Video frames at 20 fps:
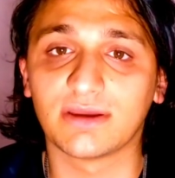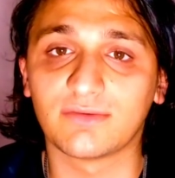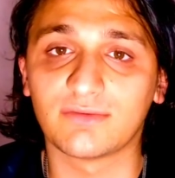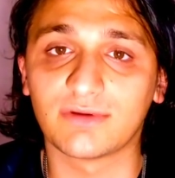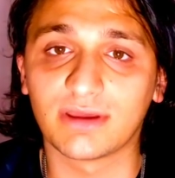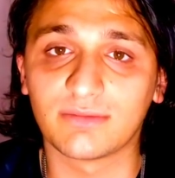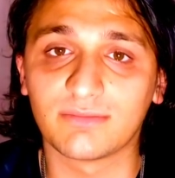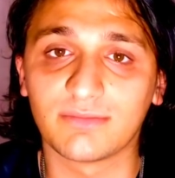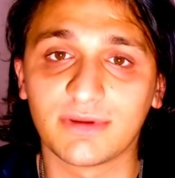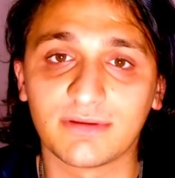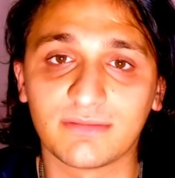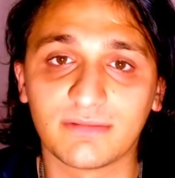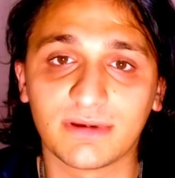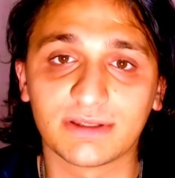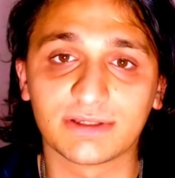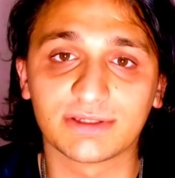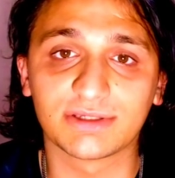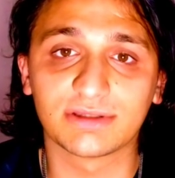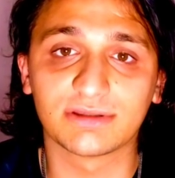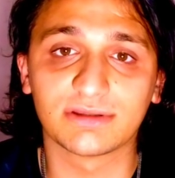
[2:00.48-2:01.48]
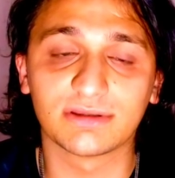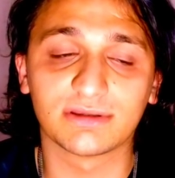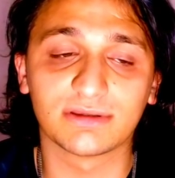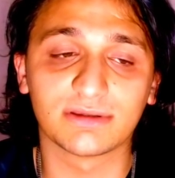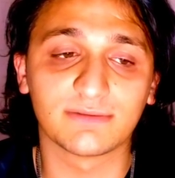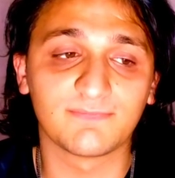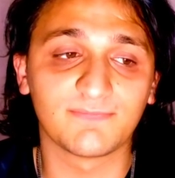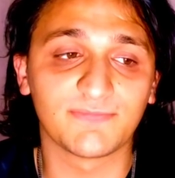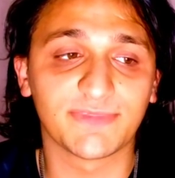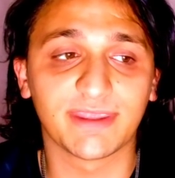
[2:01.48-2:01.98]
davranmaya başladı.
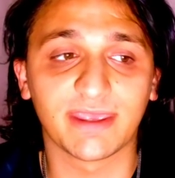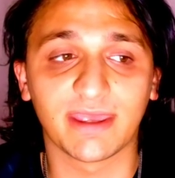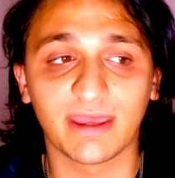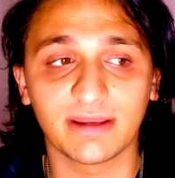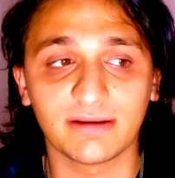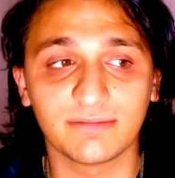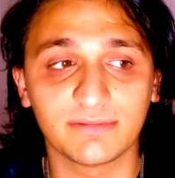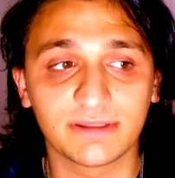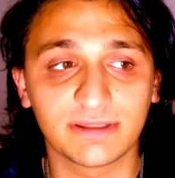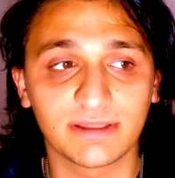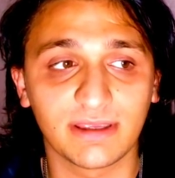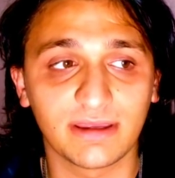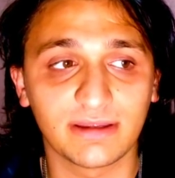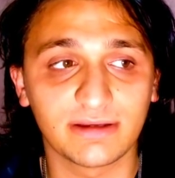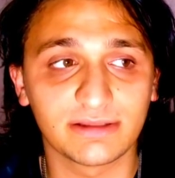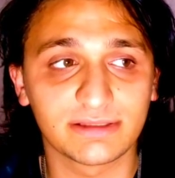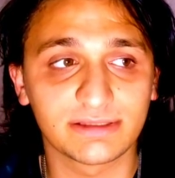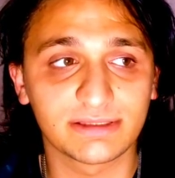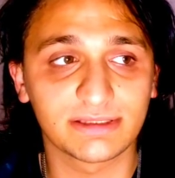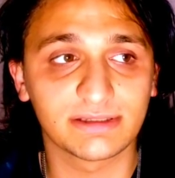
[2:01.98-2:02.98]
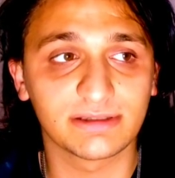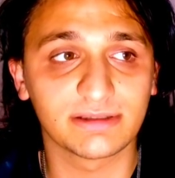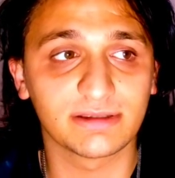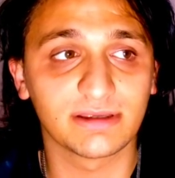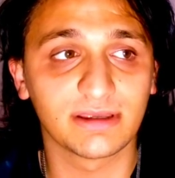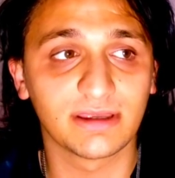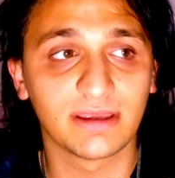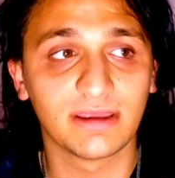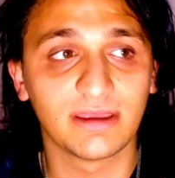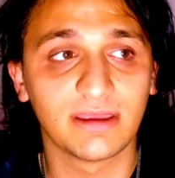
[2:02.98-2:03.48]
Diğer bir tanesi
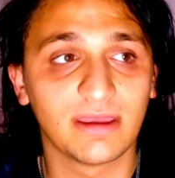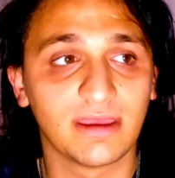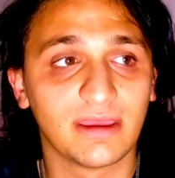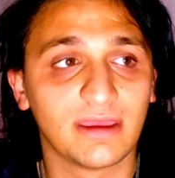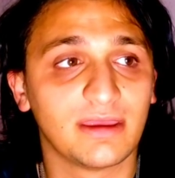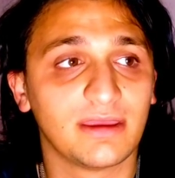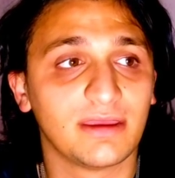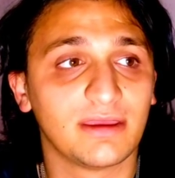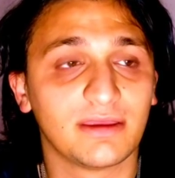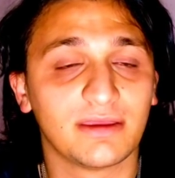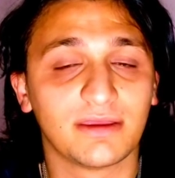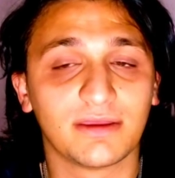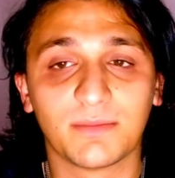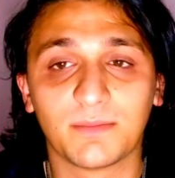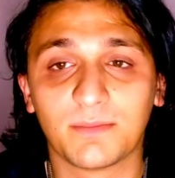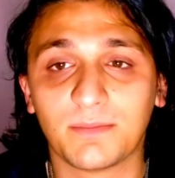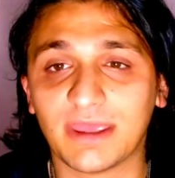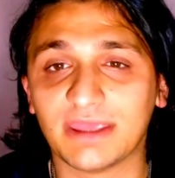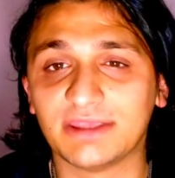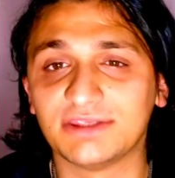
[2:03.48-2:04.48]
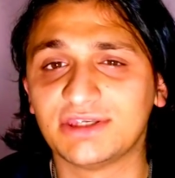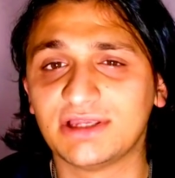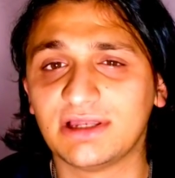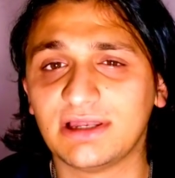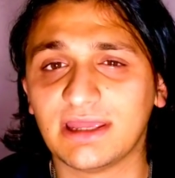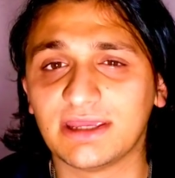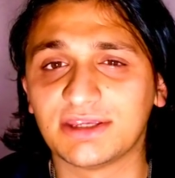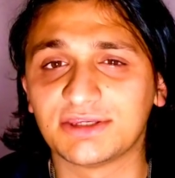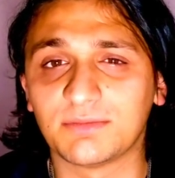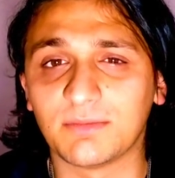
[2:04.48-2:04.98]

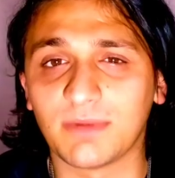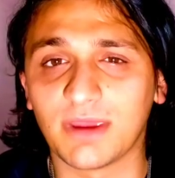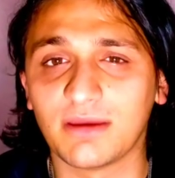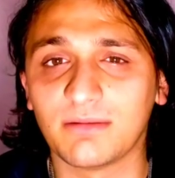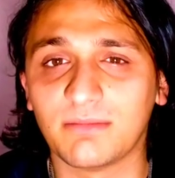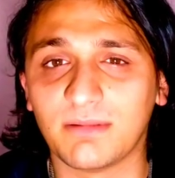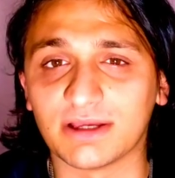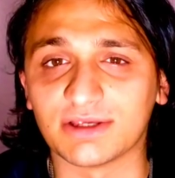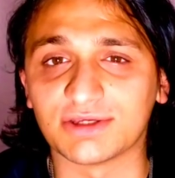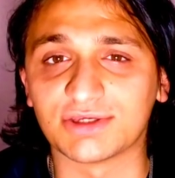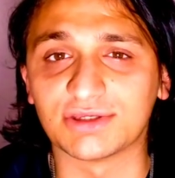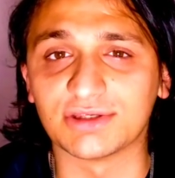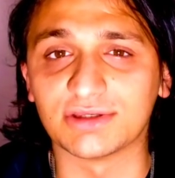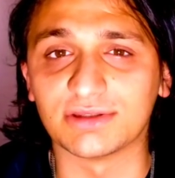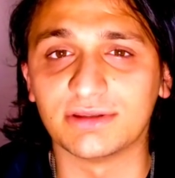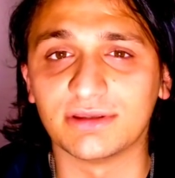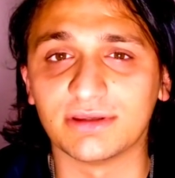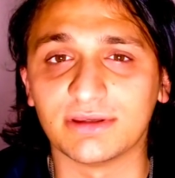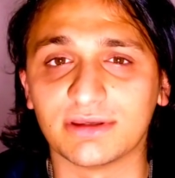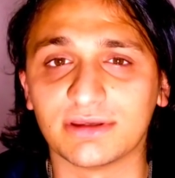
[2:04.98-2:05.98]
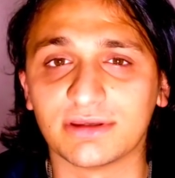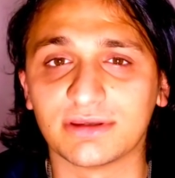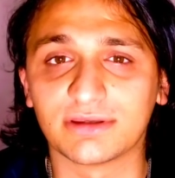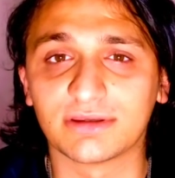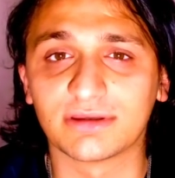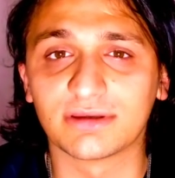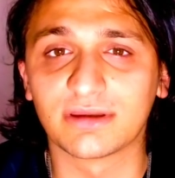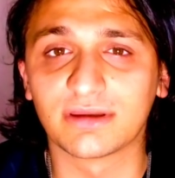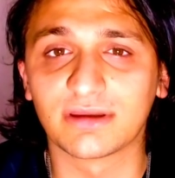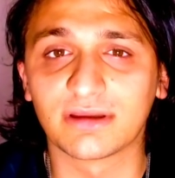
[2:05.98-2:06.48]
bencilleşmeye başladı.
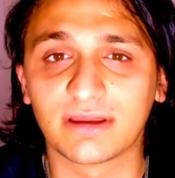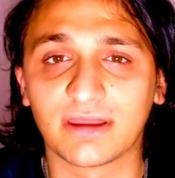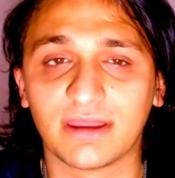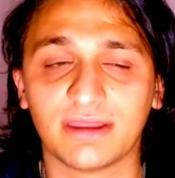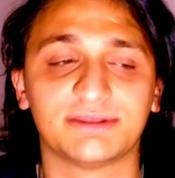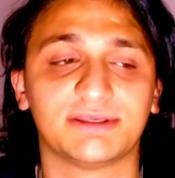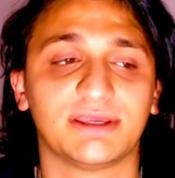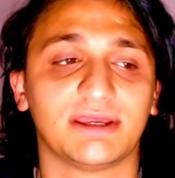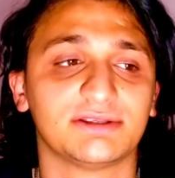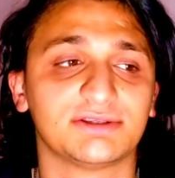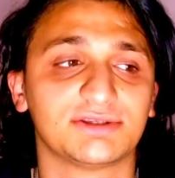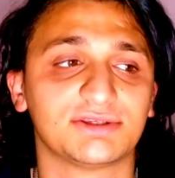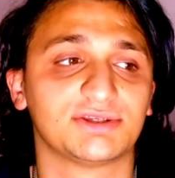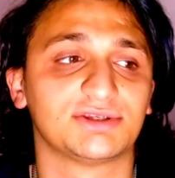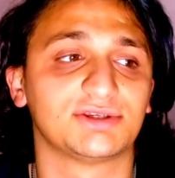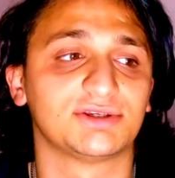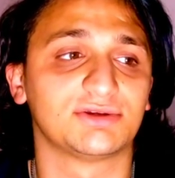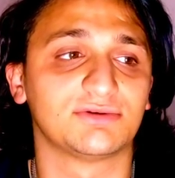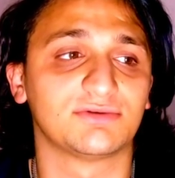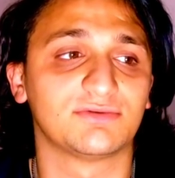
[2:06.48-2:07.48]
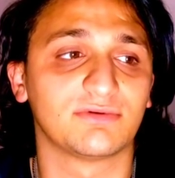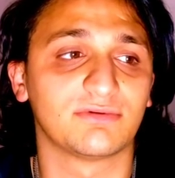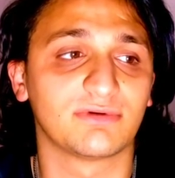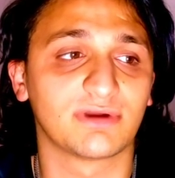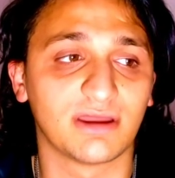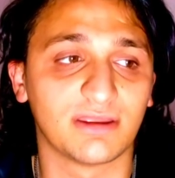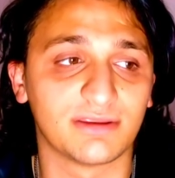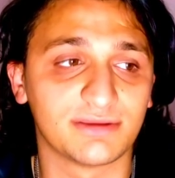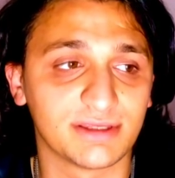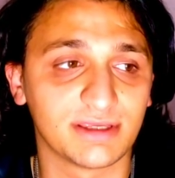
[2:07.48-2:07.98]
Kazanç,
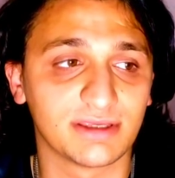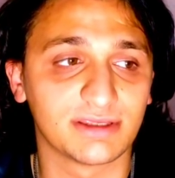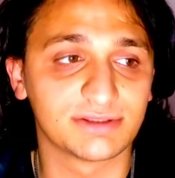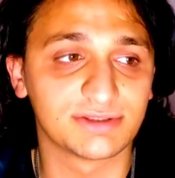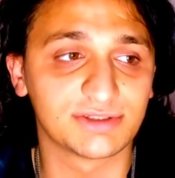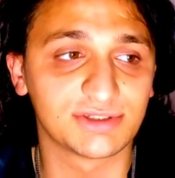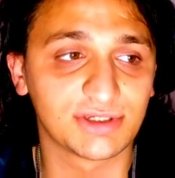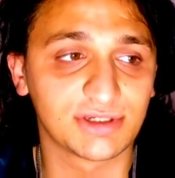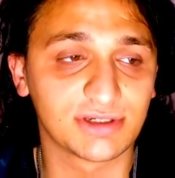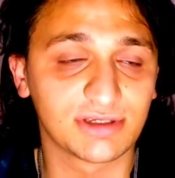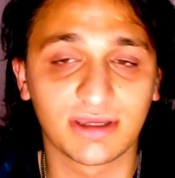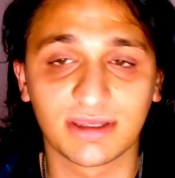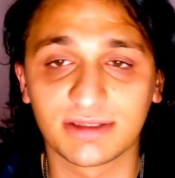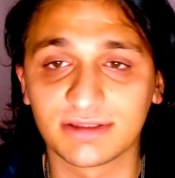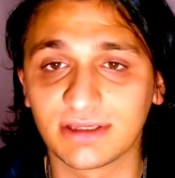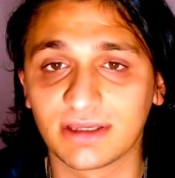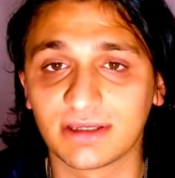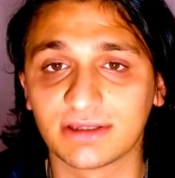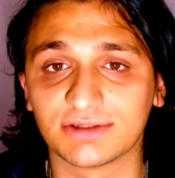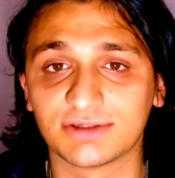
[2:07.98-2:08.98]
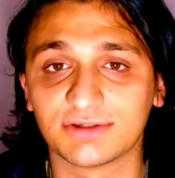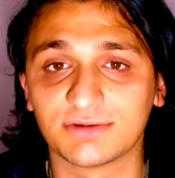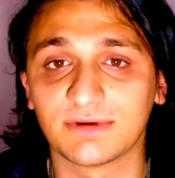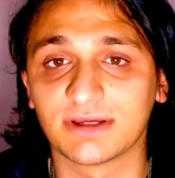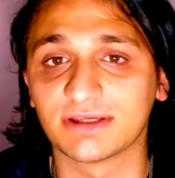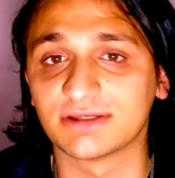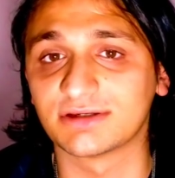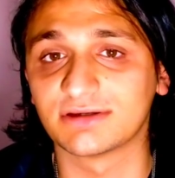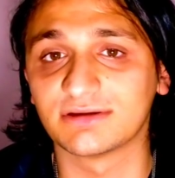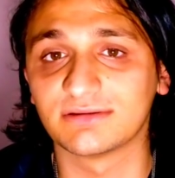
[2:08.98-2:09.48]
kazanç, kazanç
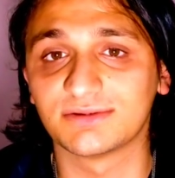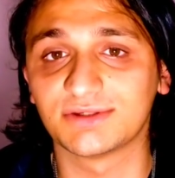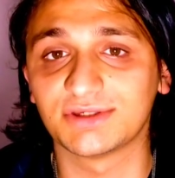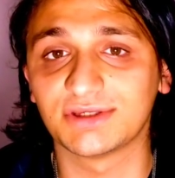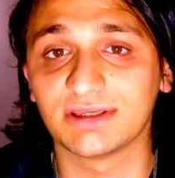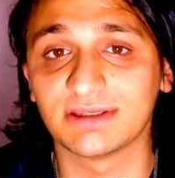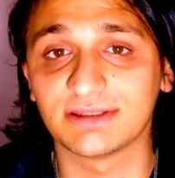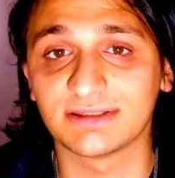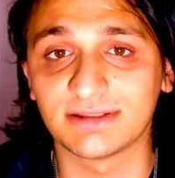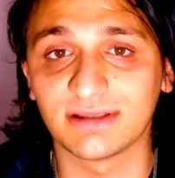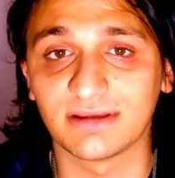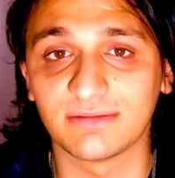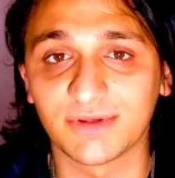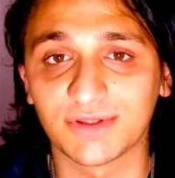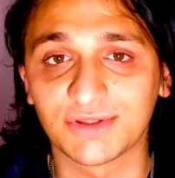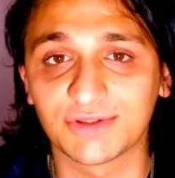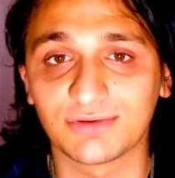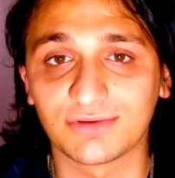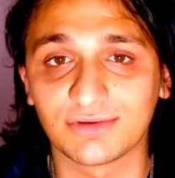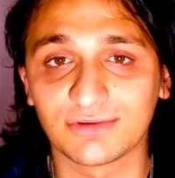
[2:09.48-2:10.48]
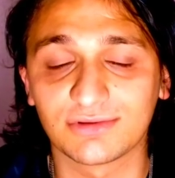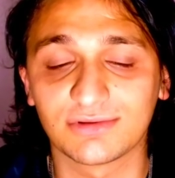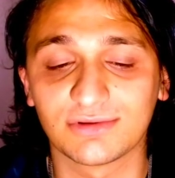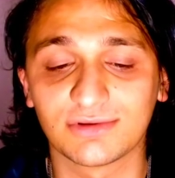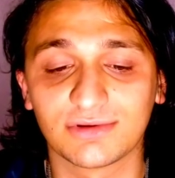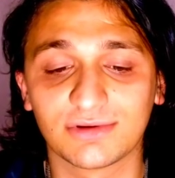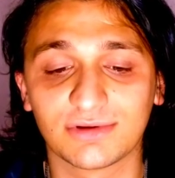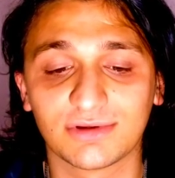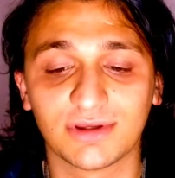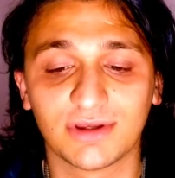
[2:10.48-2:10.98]
başka bir şey istemez
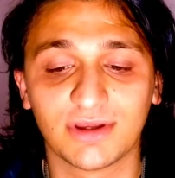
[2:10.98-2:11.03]
oldu.